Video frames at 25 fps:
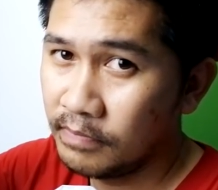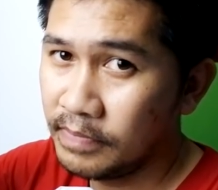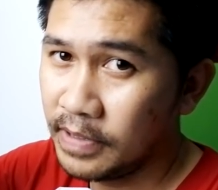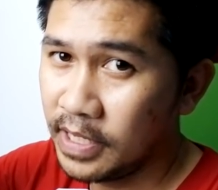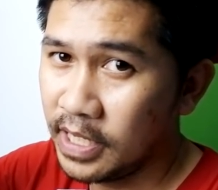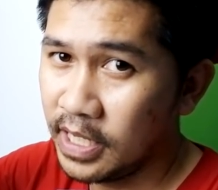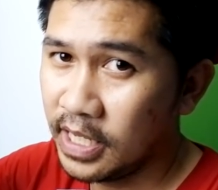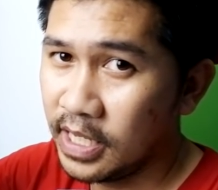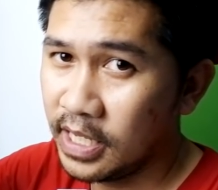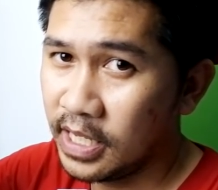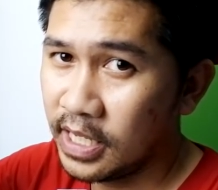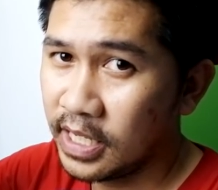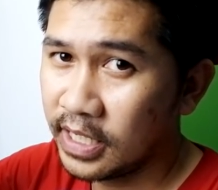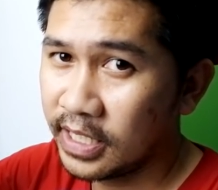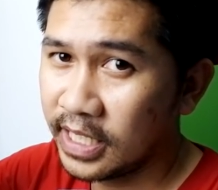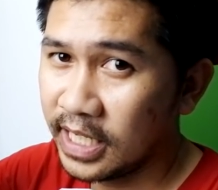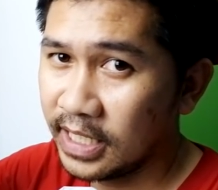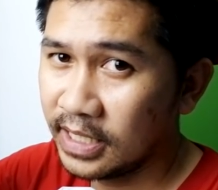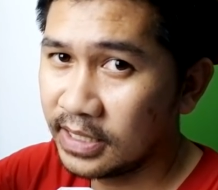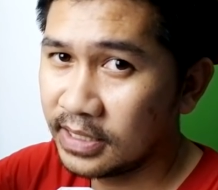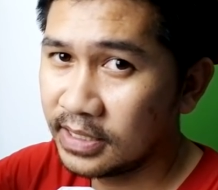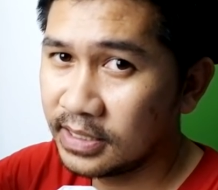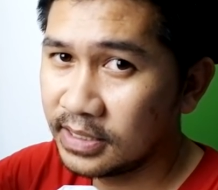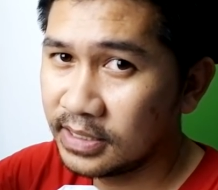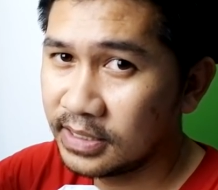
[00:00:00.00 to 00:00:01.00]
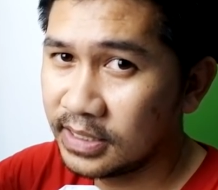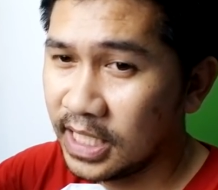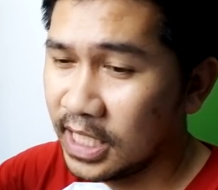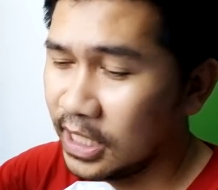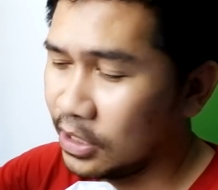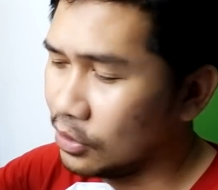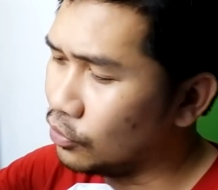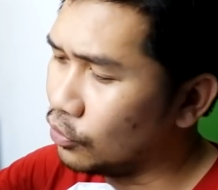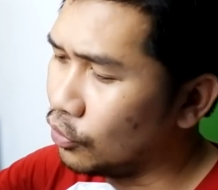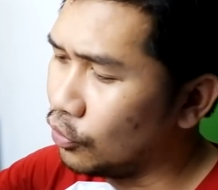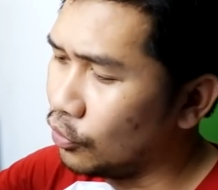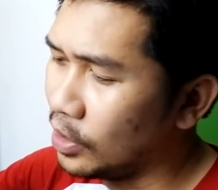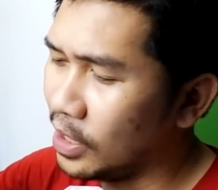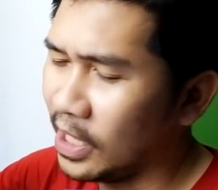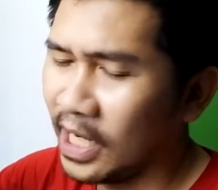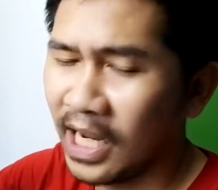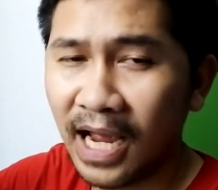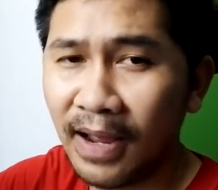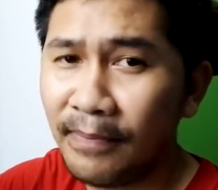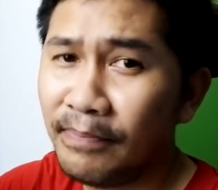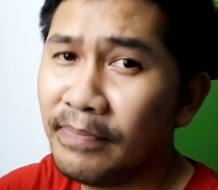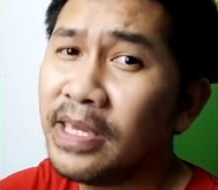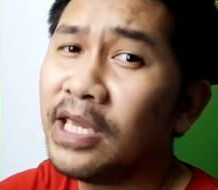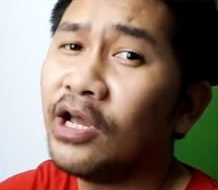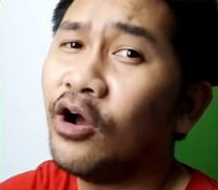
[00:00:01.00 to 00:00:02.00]
พี่กิตซีดูคุณนะ
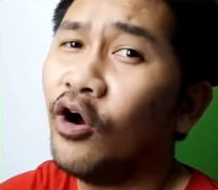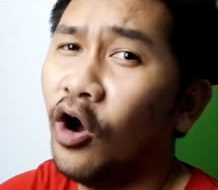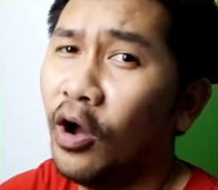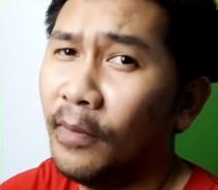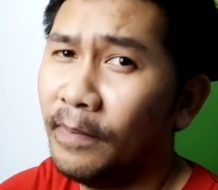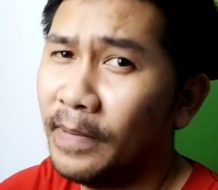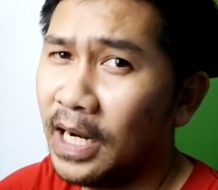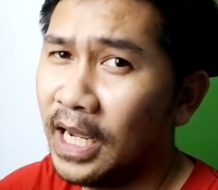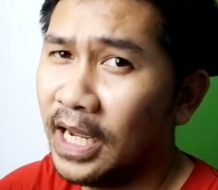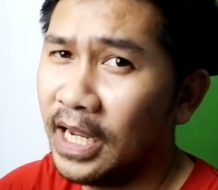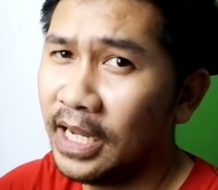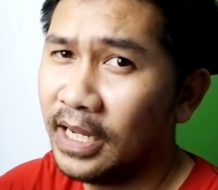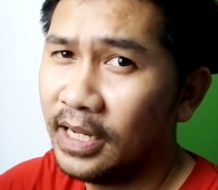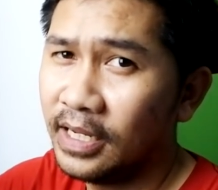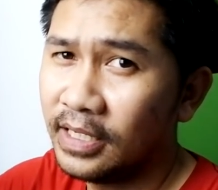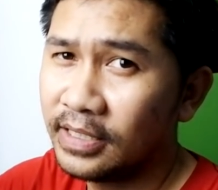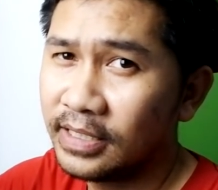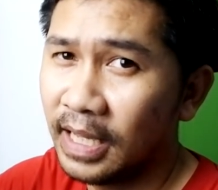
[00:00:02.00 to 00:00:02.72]
ครับ มีครบเลย